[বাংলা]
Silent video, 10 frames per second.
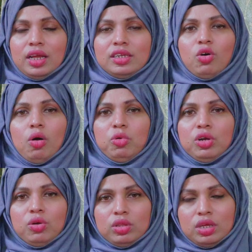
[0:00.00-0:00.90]
একটি
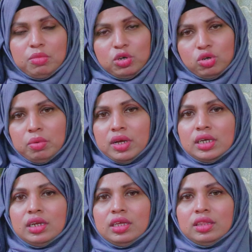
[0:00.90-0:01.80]
হরমোনের কথা আমরা সবাই
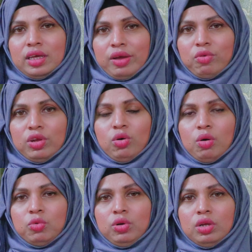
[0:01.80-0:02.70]
জানি থাইরয়েড
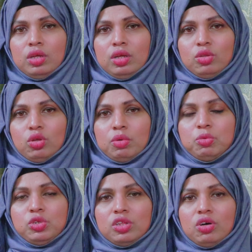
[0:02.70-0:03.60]
হরমোন তবে
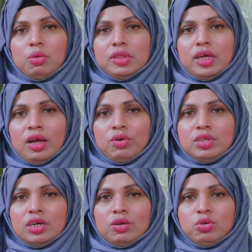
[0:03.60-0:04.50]
বুঝতে হবে
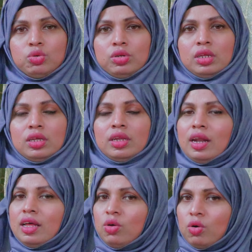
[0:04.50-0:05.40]
থাইরয়েড ছাড়াও শরীরে
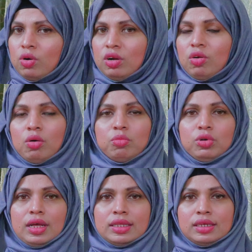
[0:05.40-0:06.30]
নানা ধরনের
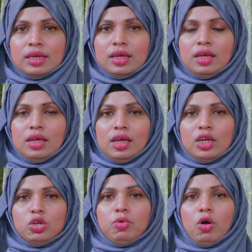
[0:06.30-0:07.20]
হরমোন আছে
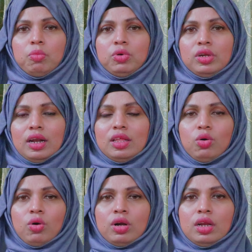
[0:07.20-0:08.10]
এসব হরমোন নানা
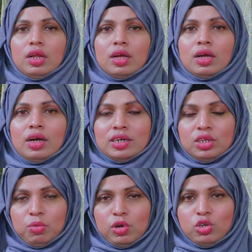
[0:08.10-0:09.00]
ধরনের
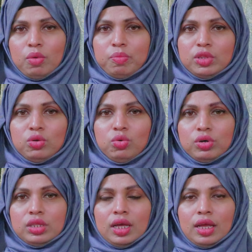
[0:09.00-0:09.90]
কার্যাবলী সম্পাদন
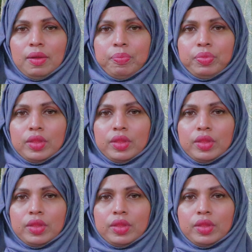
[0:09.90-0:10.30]
করে থাকে